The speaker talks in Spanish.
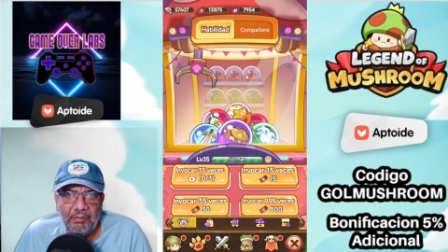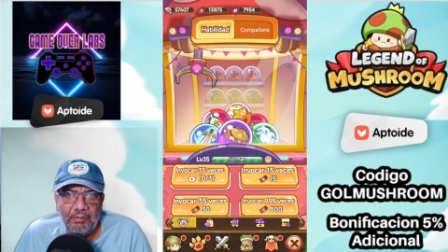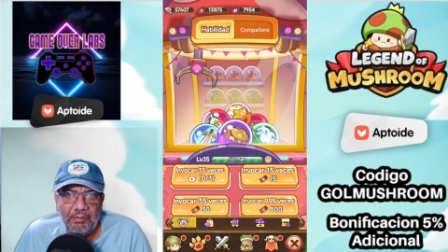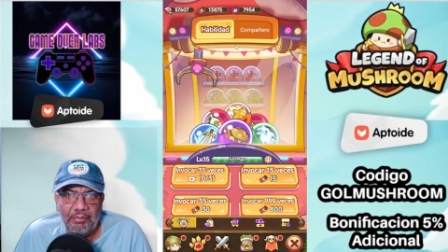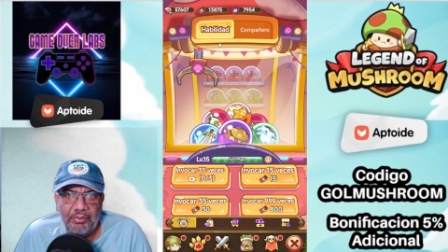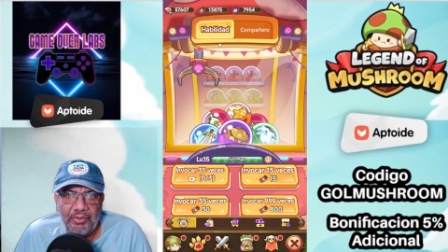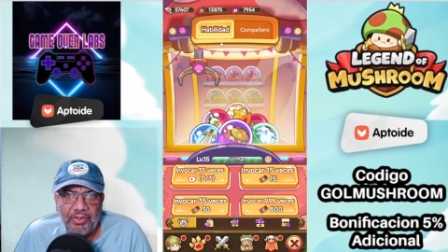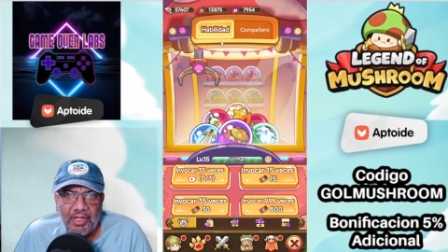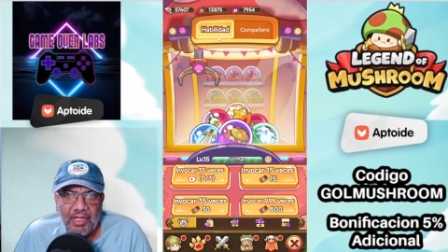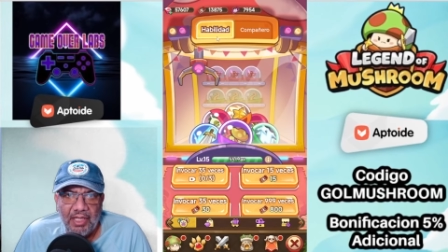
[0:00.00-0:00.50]

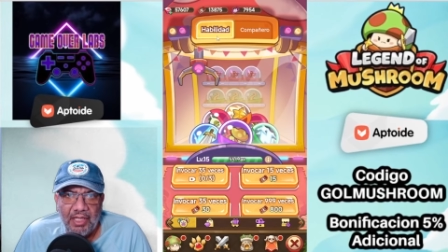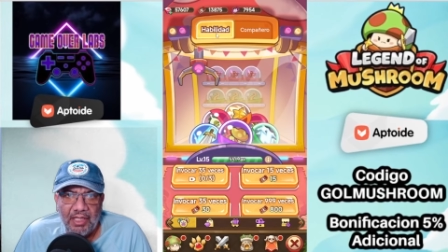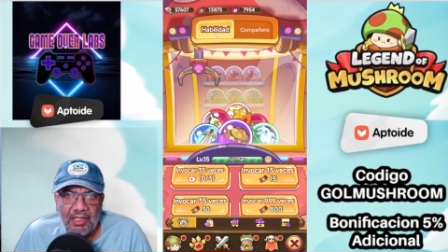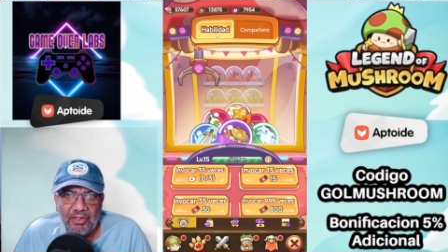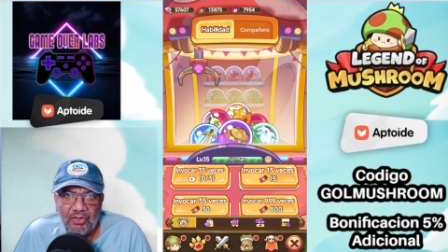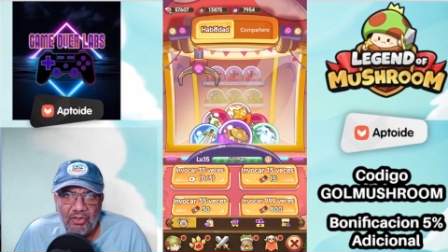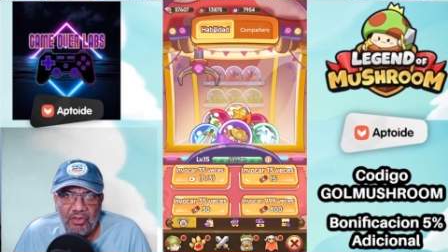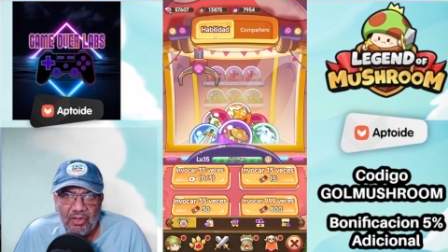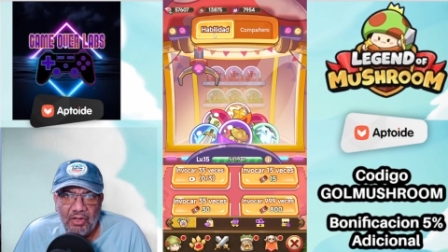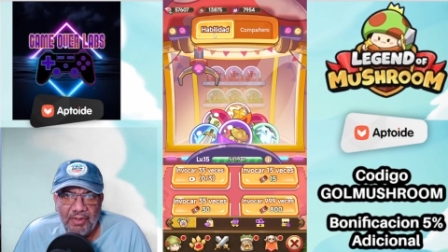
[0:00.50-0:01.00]
Porque
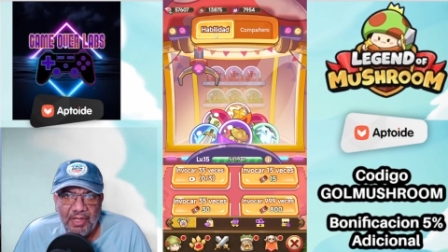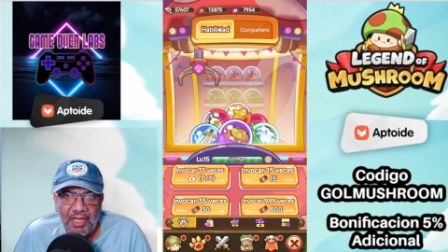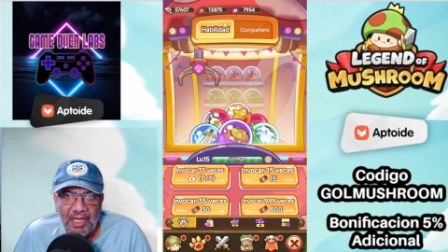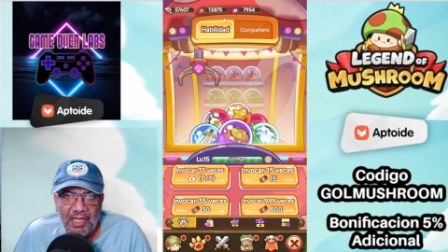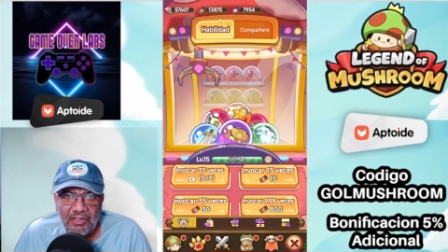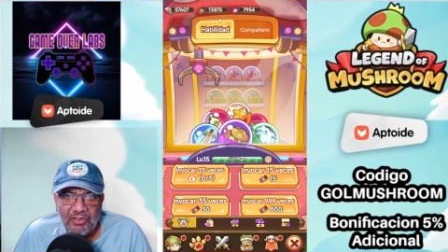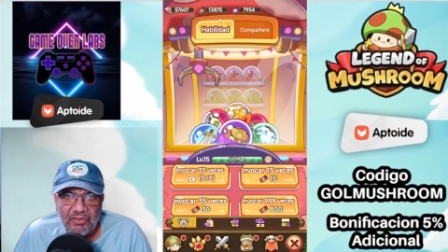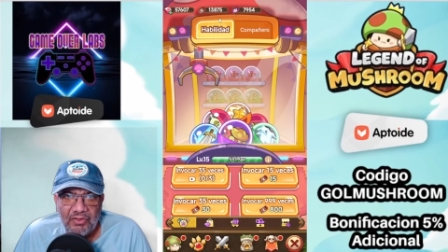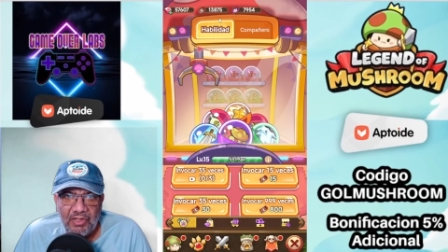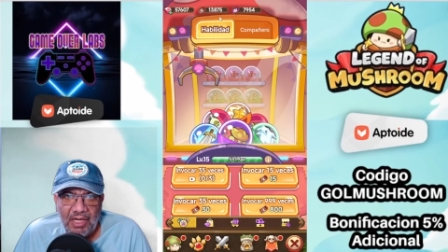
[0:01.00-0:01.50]
yo no había
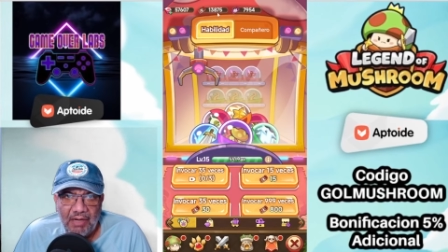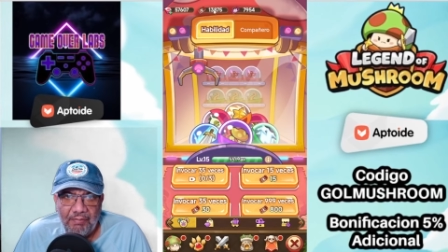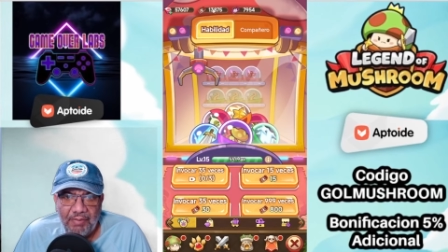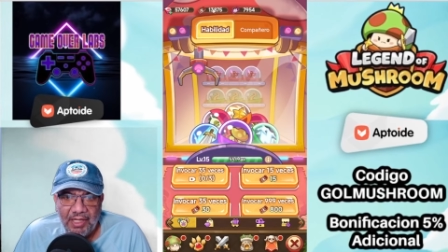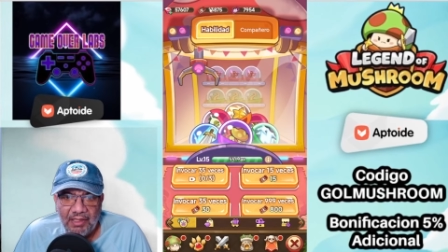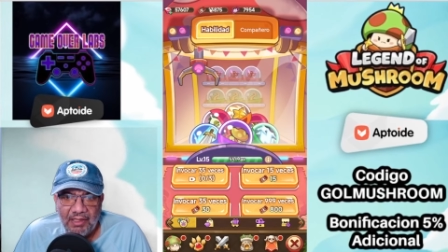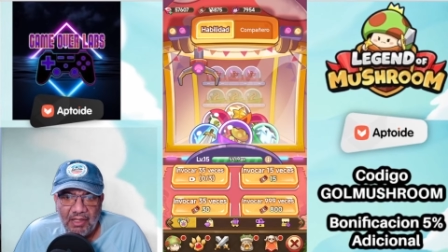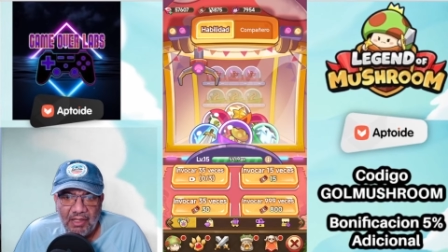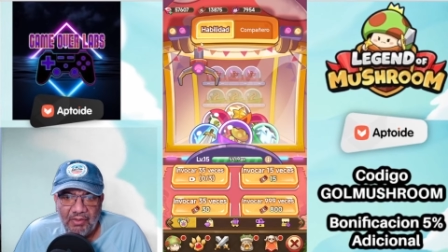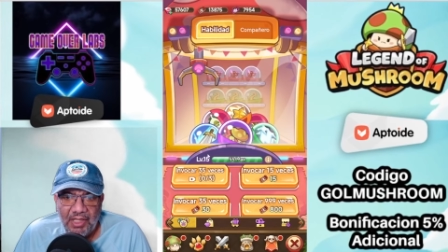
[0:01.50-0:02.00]
hecho en la
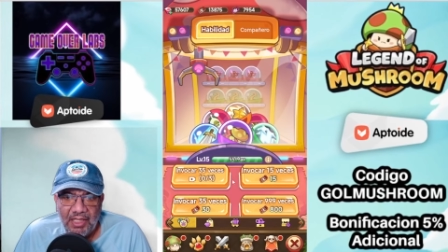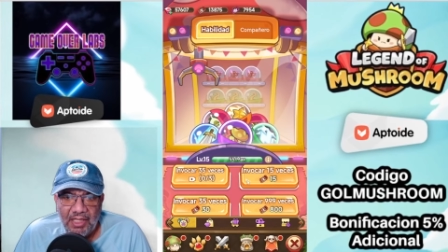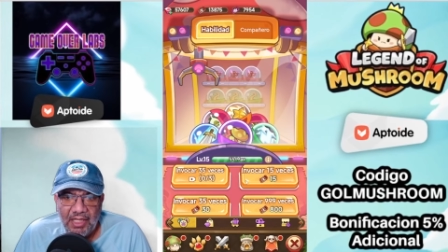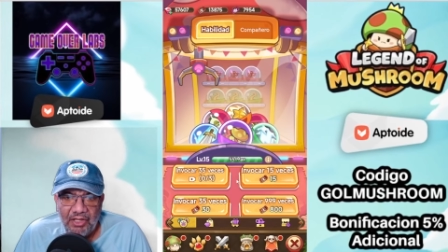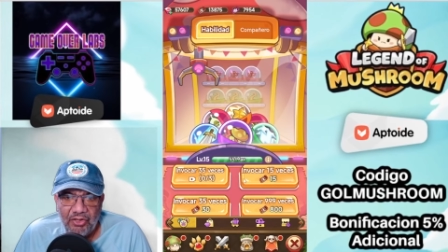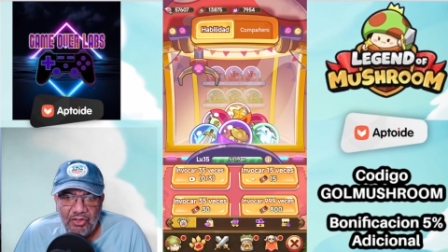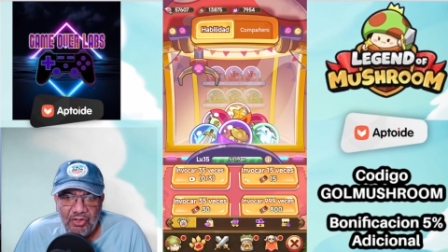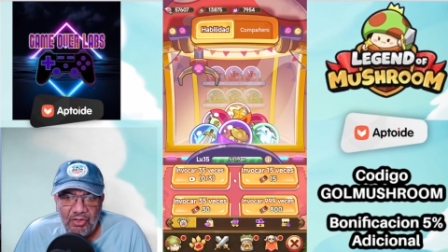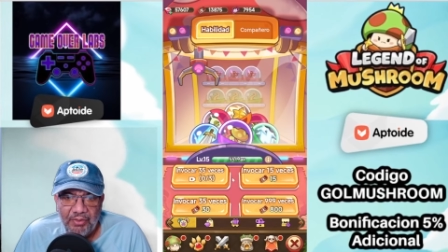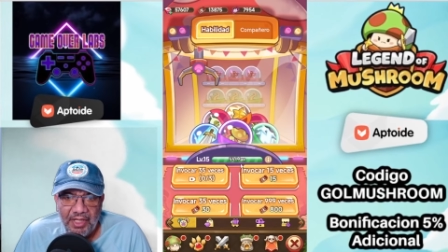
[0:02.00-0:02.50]
parte de habilidad.
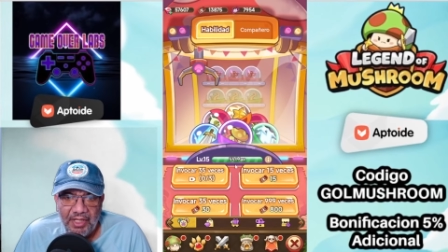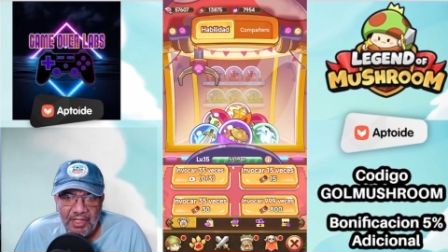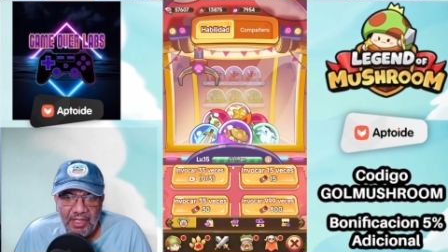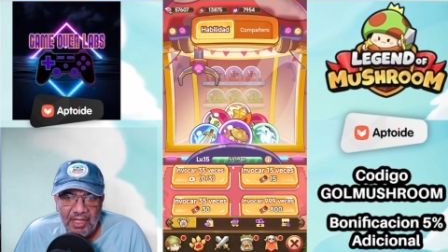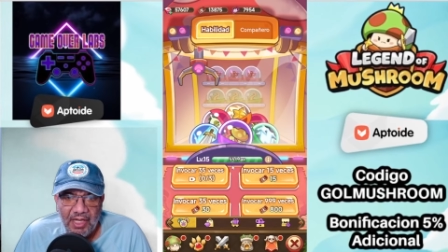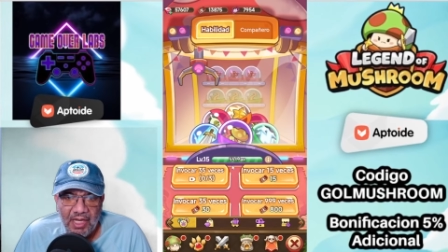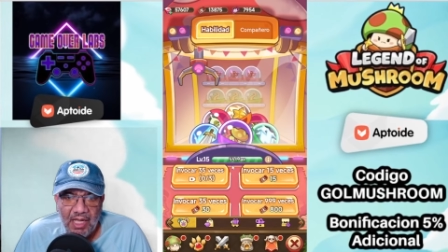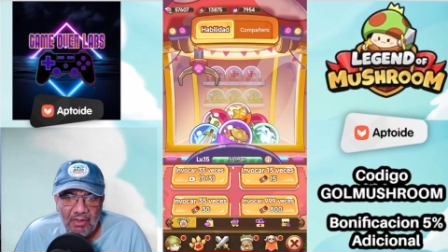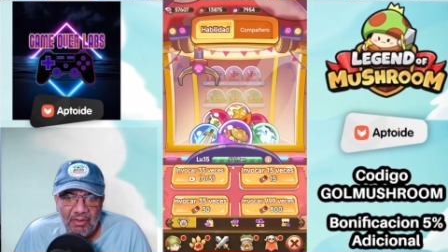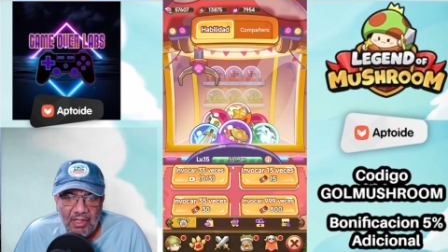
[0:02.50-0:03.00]
Yo no había
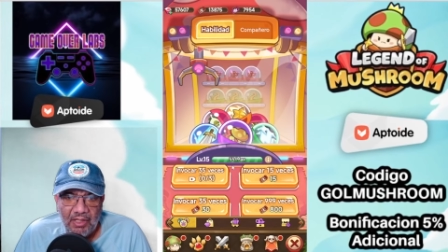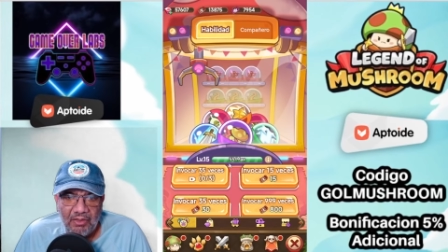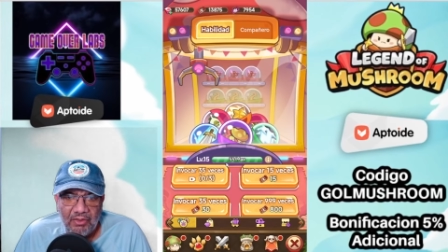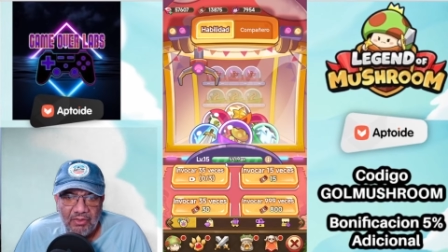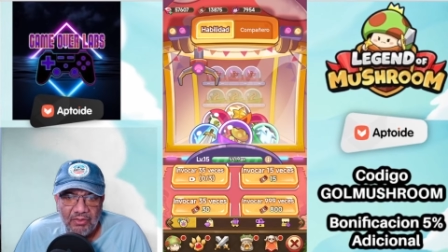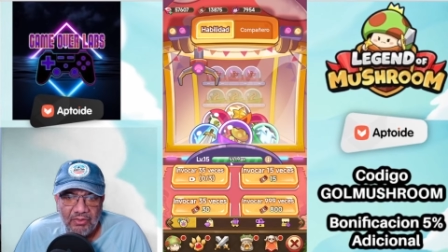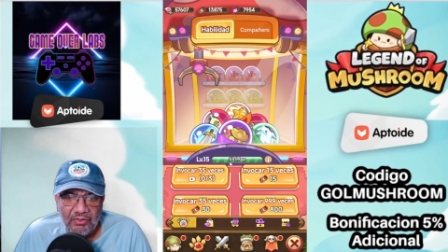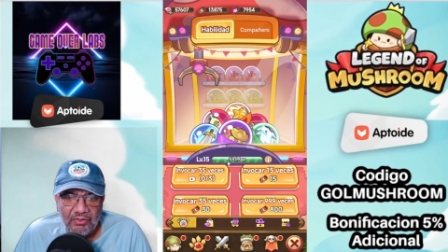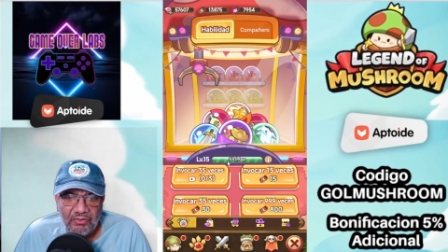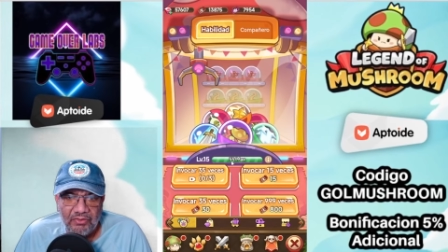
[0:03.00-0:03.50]
llegado a
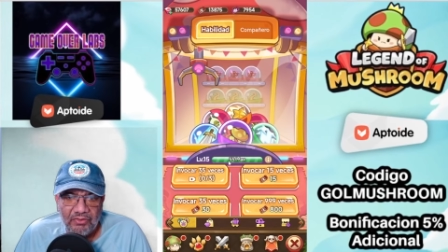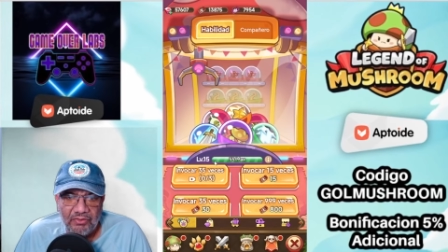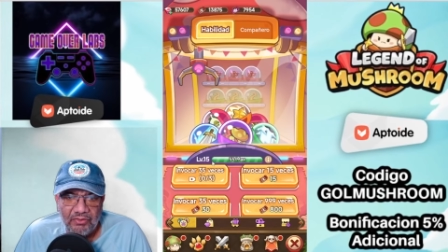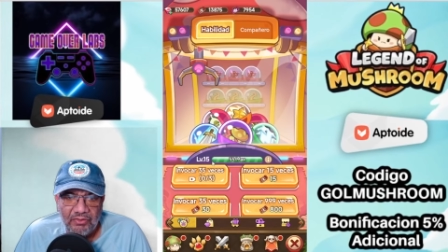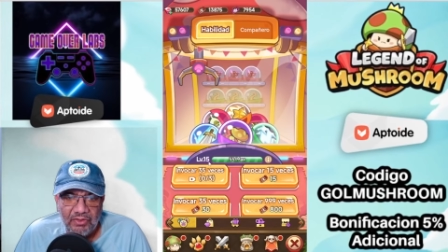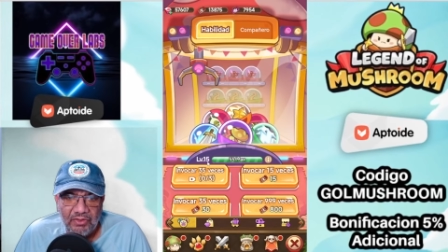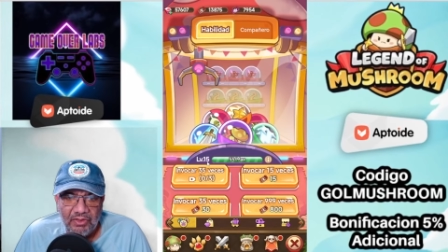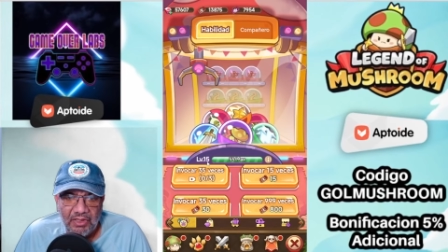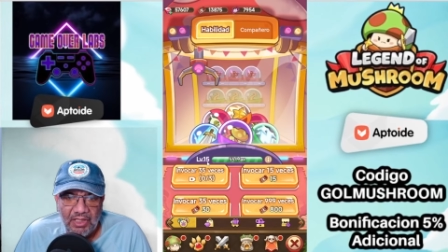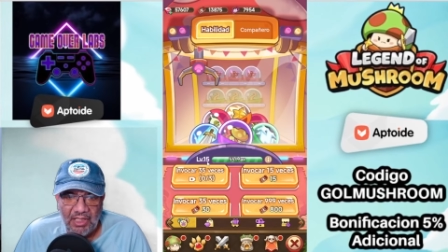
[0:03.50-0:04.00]
los
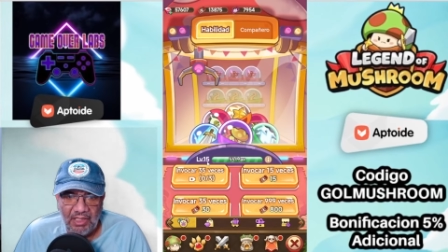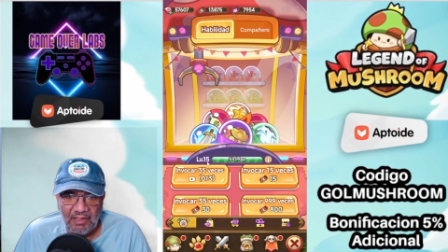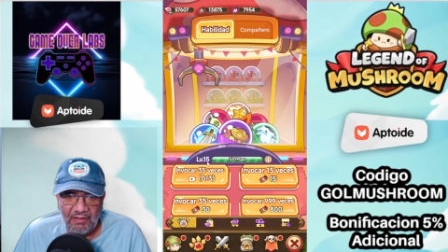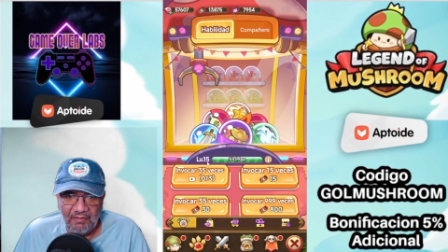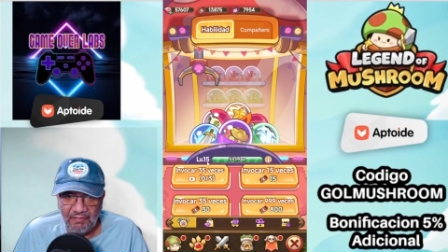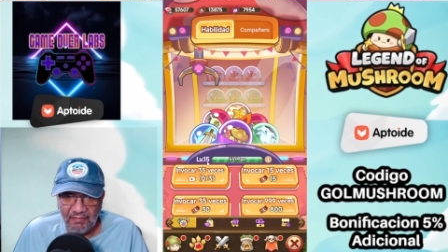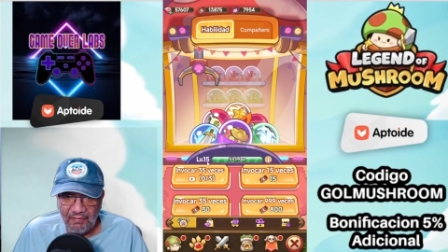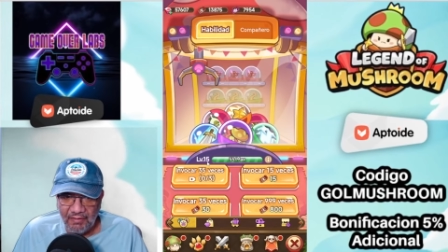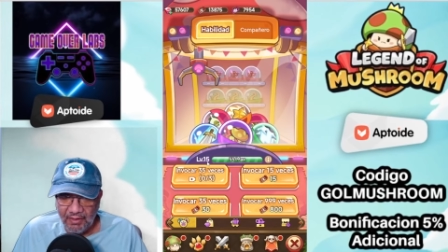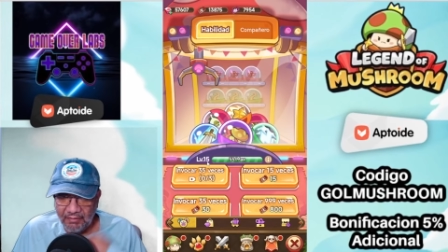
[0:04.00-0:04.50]

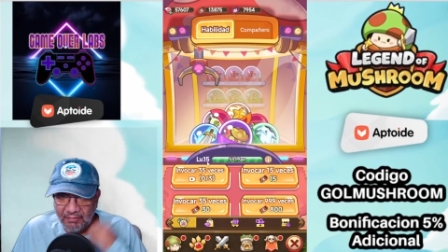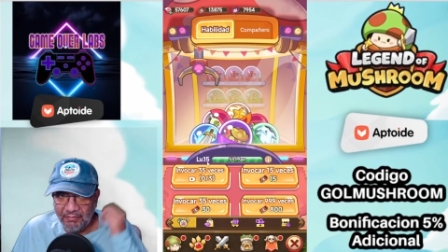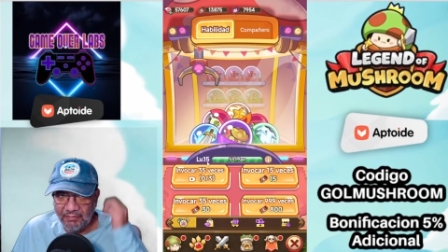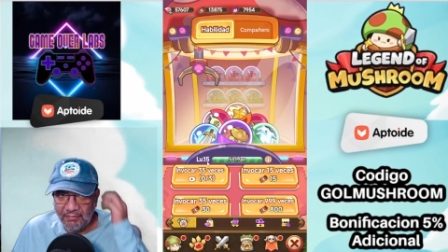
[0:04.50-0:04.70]
15.